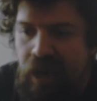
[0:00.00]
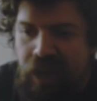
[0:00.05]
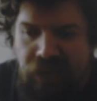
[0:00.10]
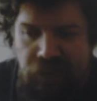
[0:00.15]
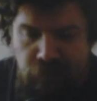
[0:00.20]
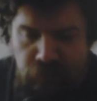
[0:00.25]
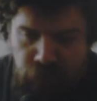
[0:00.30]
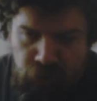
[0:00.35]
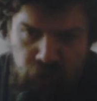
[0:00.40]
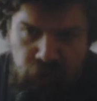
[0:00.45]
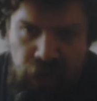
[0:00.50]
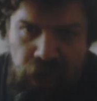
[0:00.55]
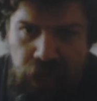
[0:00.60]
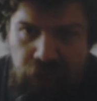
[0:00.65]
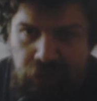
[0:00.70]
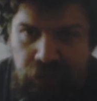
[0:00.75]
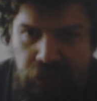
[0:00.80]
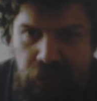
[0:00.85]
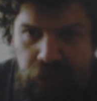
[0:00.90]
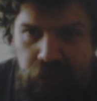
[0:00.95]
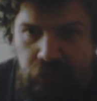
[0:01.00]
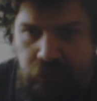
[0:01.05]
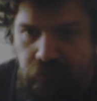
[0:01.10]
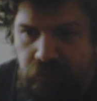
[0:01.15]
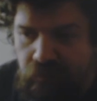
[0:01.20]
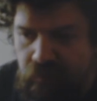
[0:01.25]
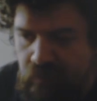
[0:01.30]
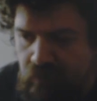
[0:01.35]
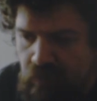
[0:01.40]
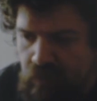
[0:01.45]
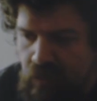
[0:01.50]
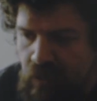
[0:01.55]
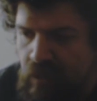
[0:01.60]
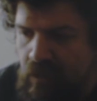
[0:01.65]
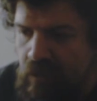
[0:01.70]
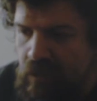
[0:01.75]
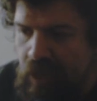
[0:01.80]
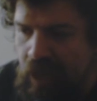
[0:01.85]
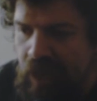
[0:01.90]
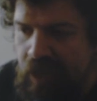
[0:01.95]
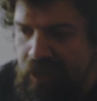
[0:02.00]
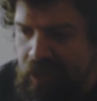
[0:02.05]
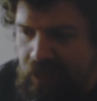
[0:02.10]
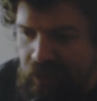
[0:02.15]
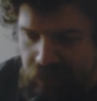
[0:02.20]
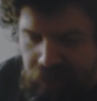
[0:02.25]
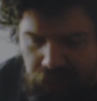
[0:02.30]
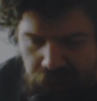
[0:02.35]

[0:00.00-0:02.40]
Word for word: hay input lag, en, hay